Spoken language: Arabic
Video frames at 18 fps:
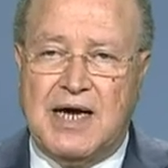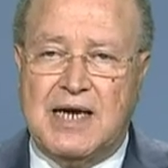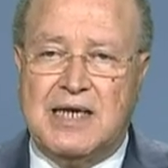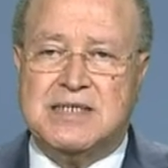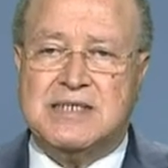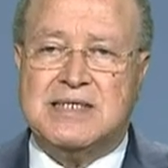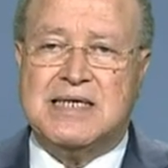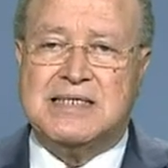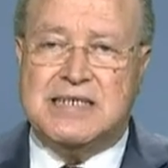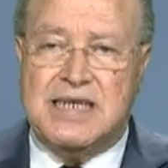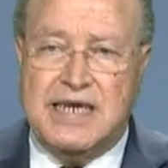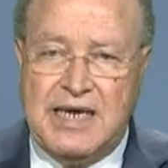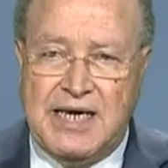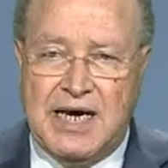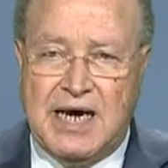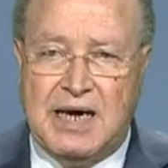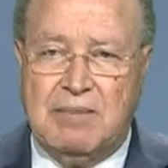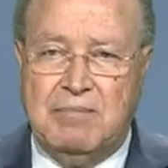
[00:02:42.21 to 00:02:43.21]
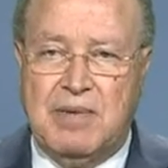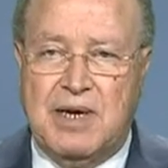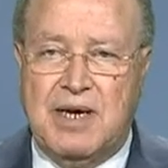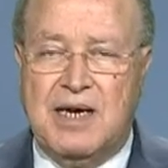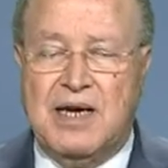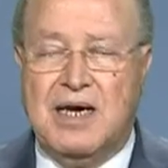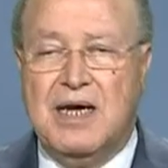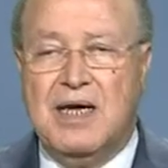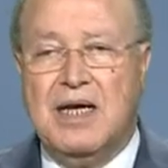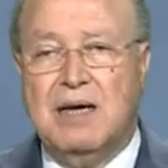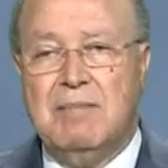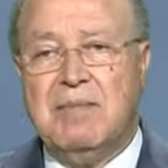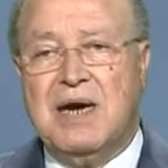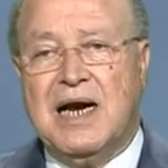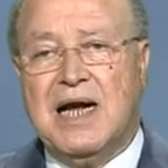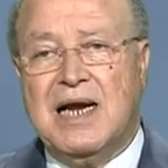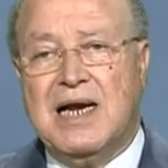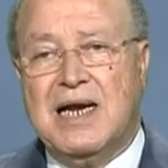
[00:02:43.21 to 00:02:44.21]
للتسريع
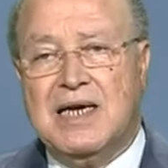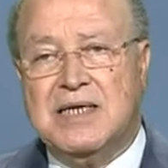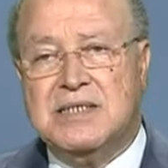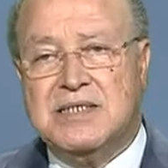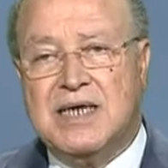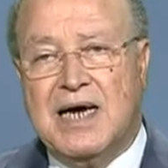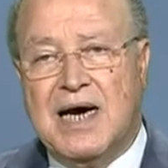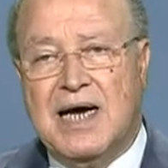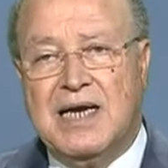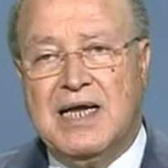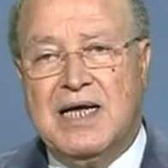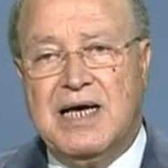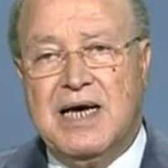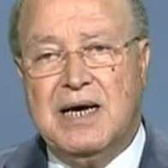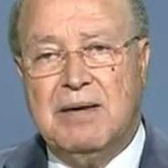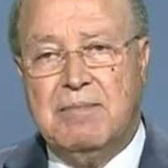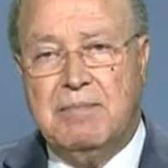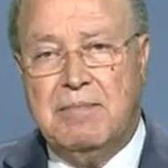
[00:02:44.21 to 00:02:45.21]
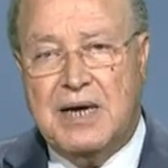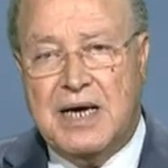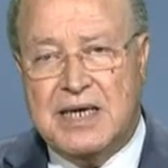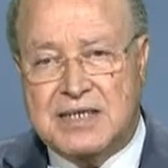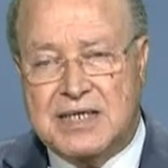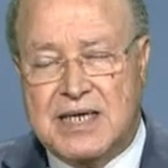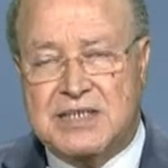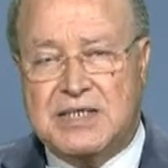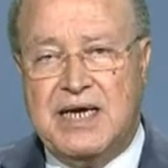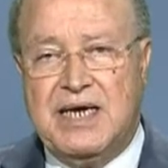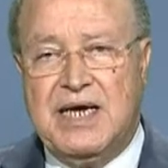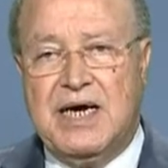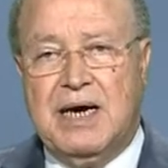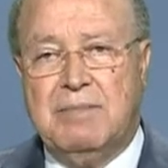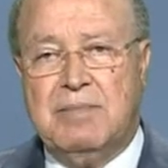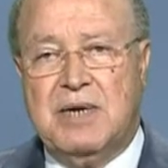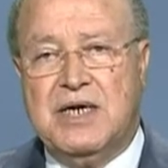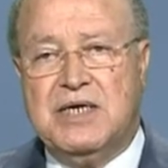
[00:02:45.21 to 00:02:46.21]
بالمرحلة الانتقالية
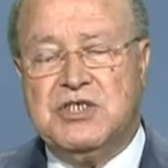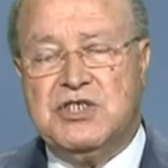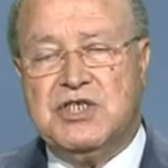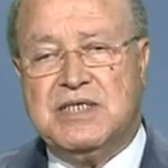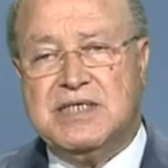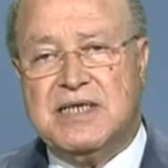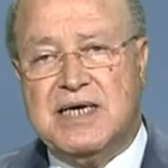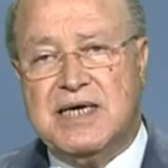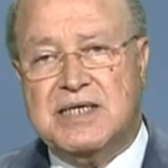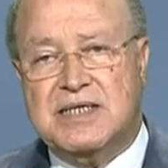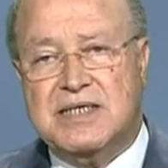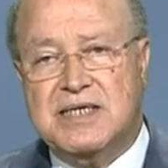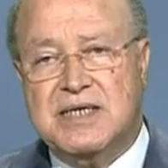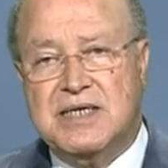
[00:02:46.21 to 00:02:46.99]
التسريع بالإنجازات